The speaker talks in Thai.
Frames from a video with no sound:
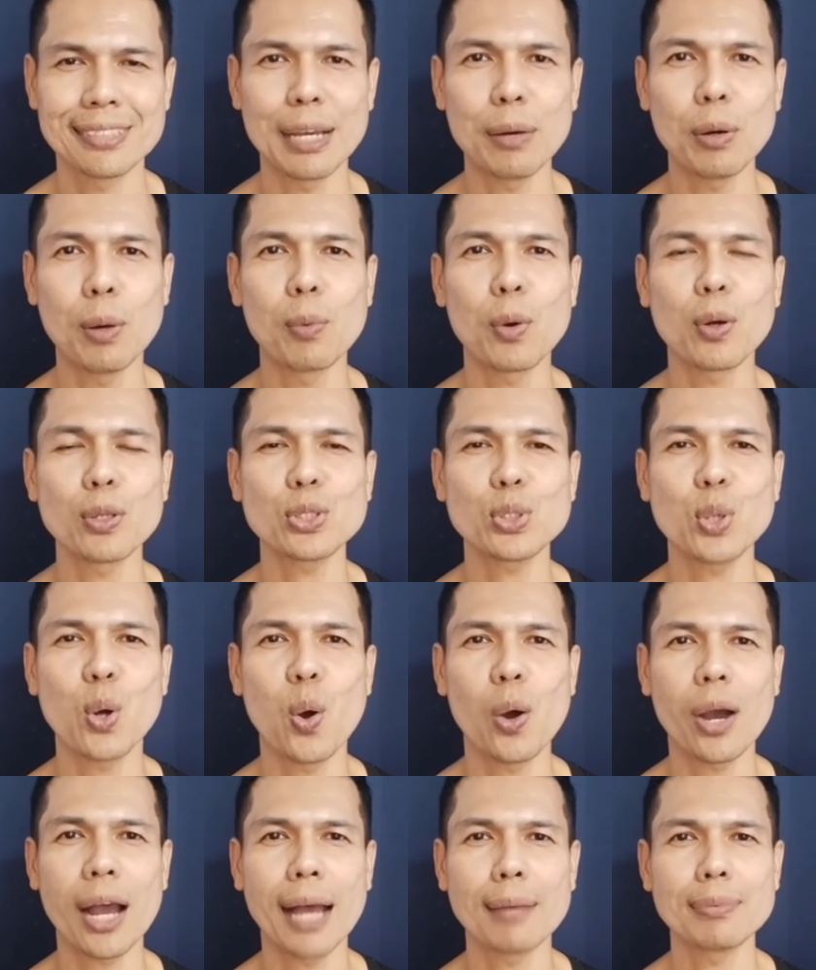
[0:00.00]
เดี๋ยวผมโคโจ
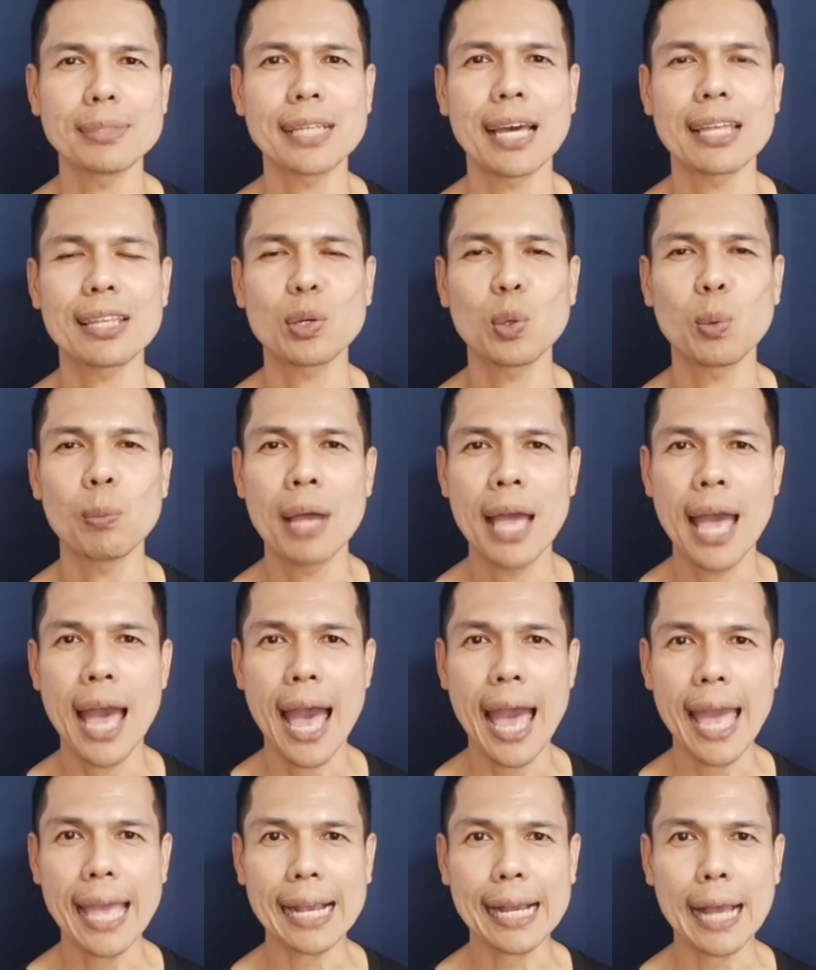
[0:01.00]
ครับจะสรุป
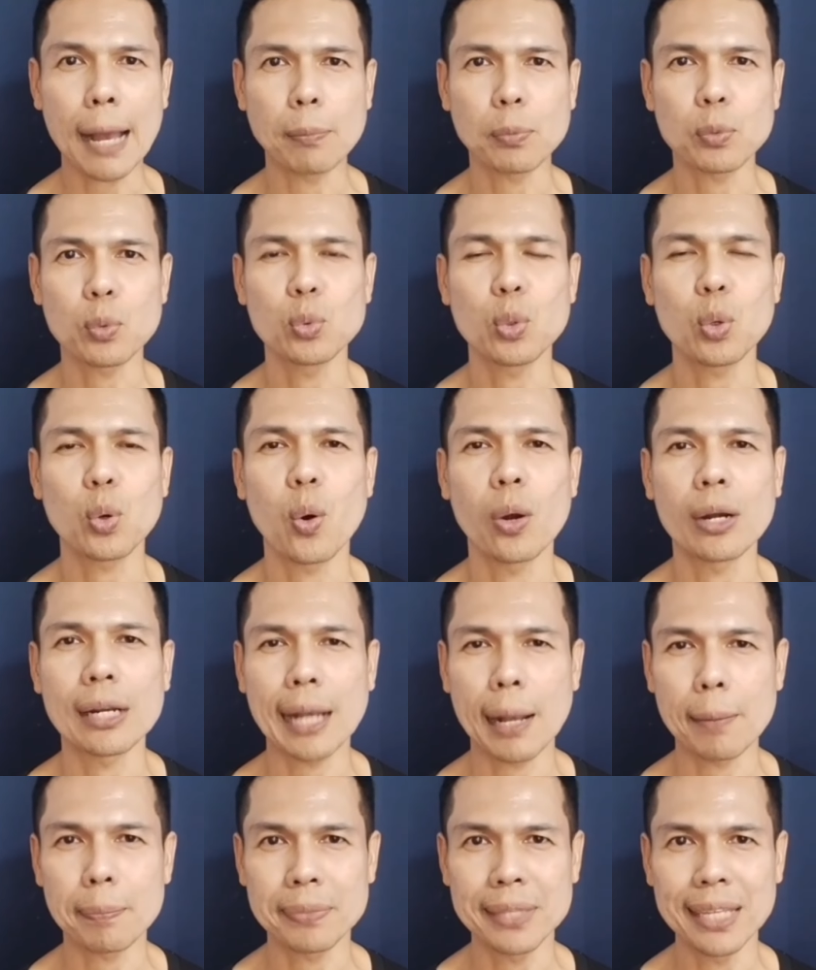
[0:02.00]
ให้กับทุกๆคน
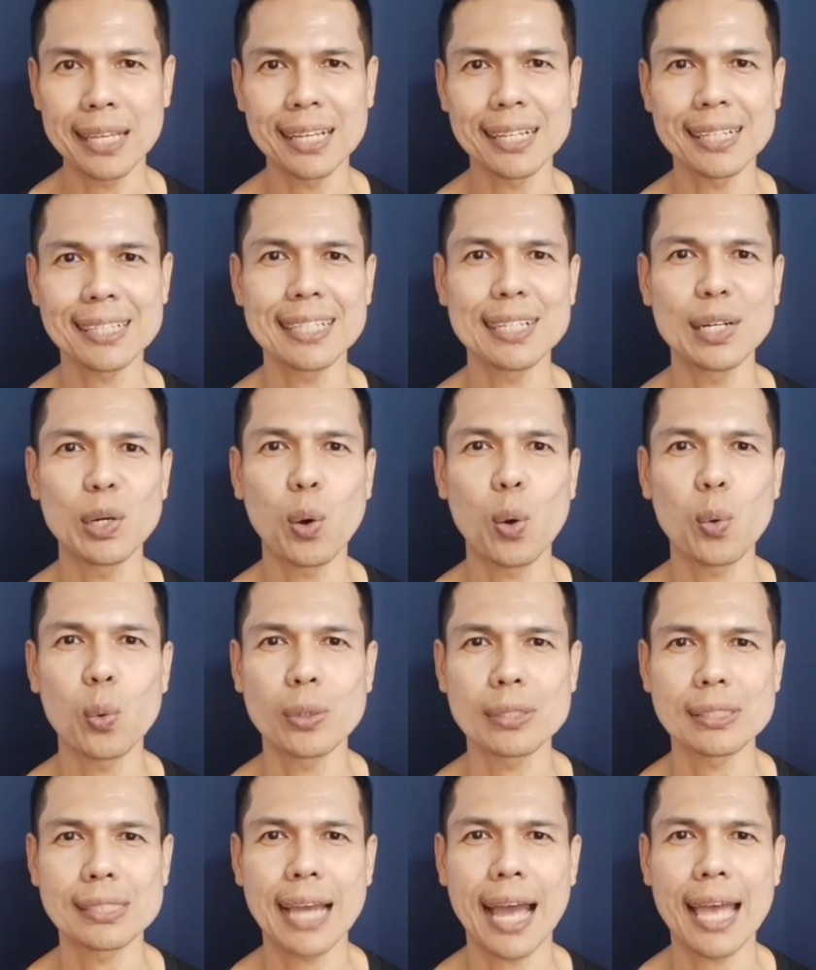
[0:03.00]
ครับ1คือโรค
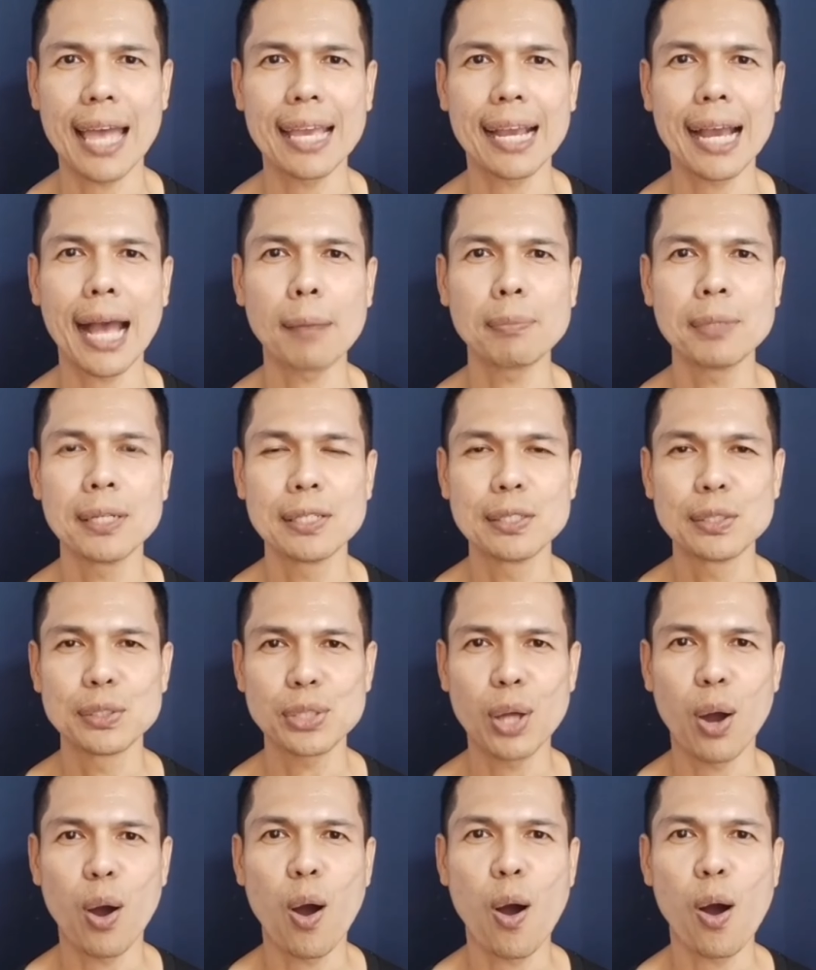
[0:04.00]
หัวใจครับ
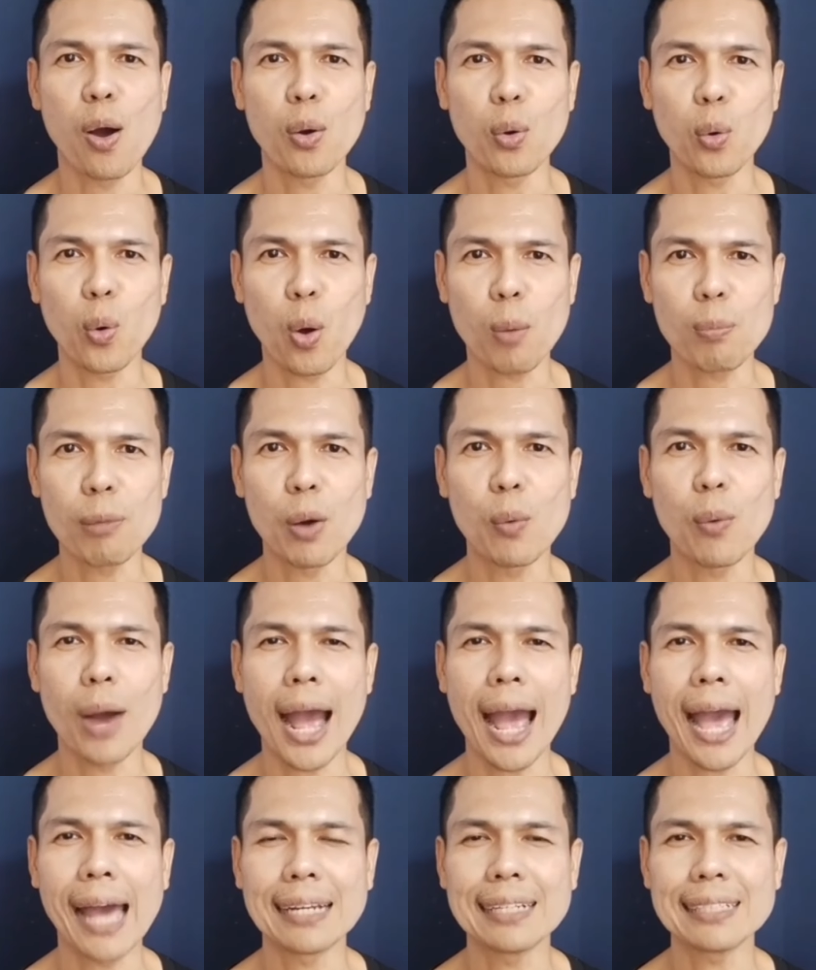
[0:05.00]
2โรคเบา
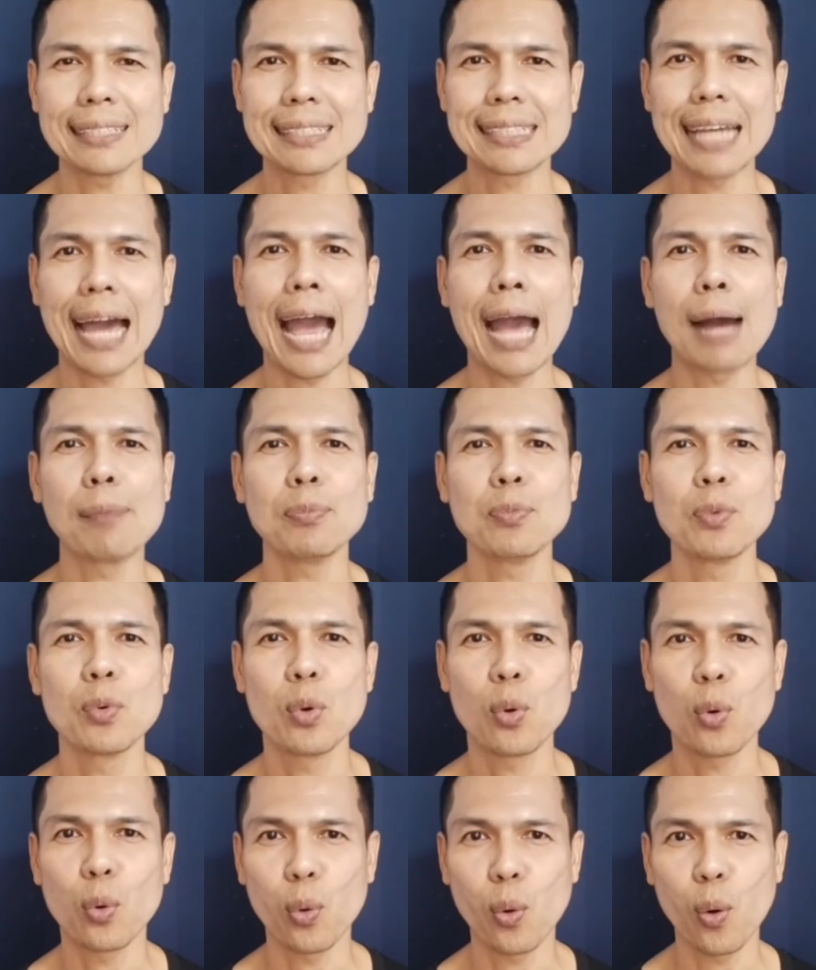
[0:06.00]
หวาน
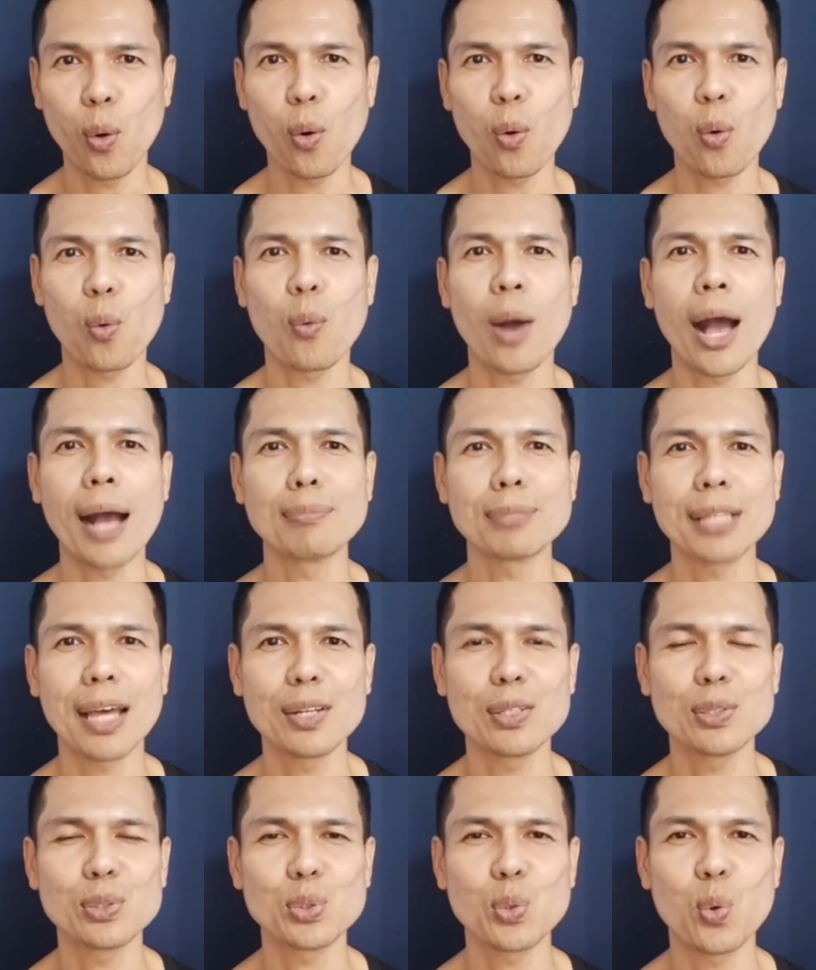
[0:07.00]
3โรคความ
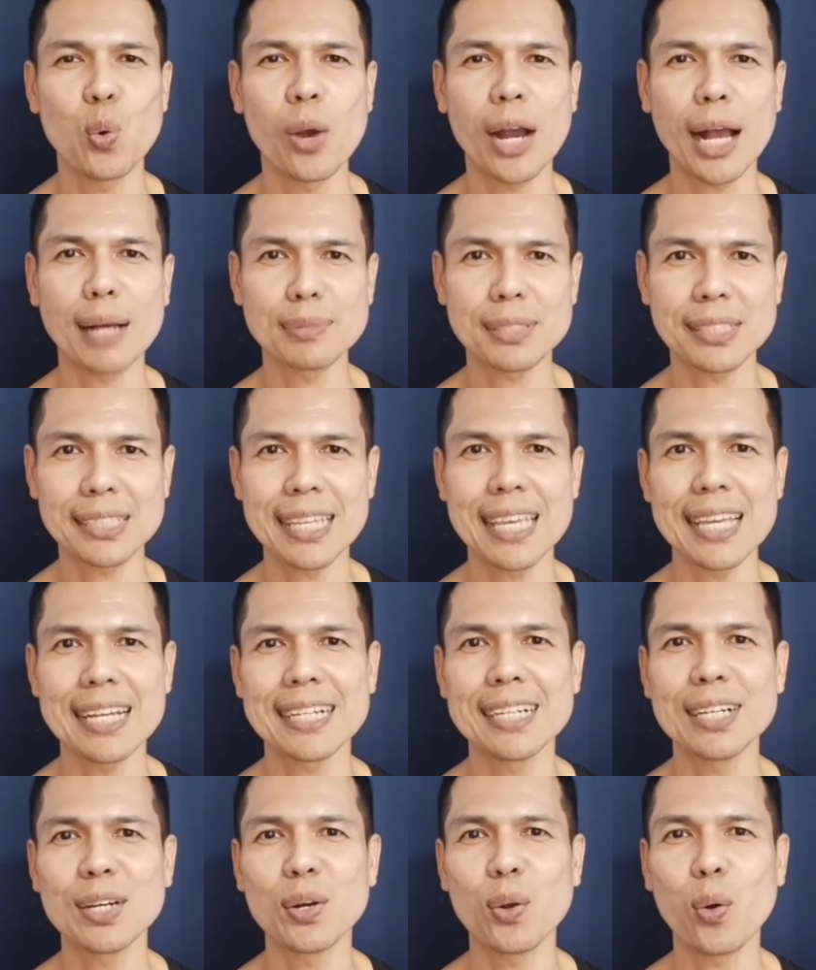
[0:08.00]
ดันสูงครับ
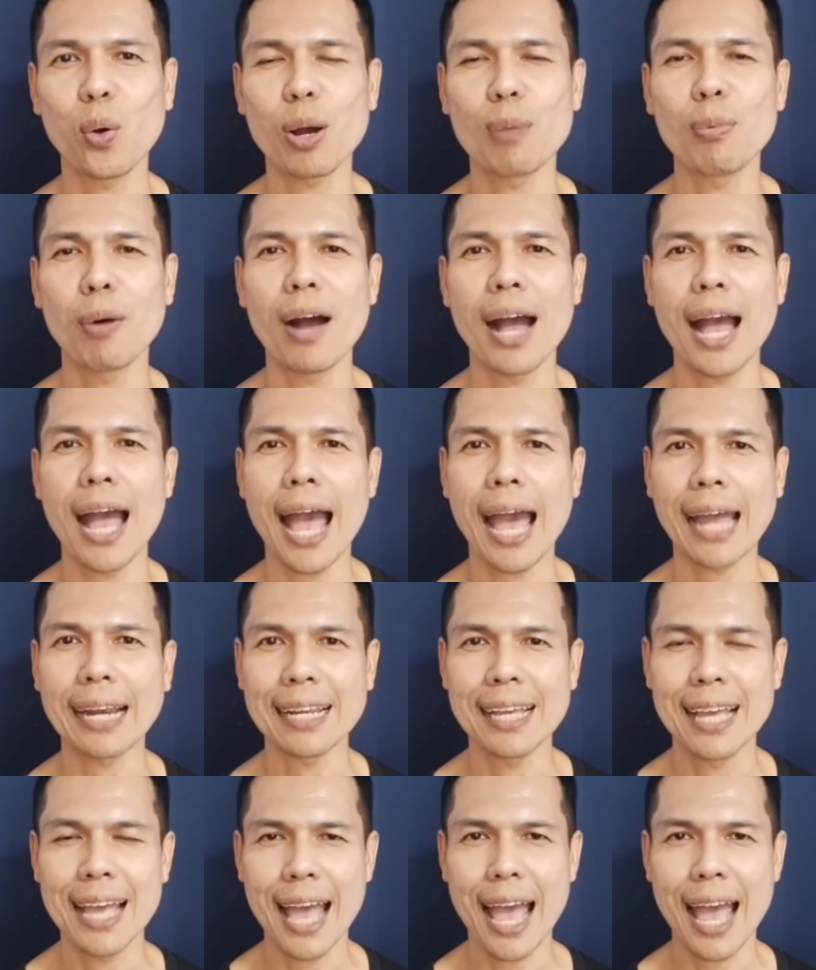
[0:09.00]
4 คือโรคกระเพาะอาหาร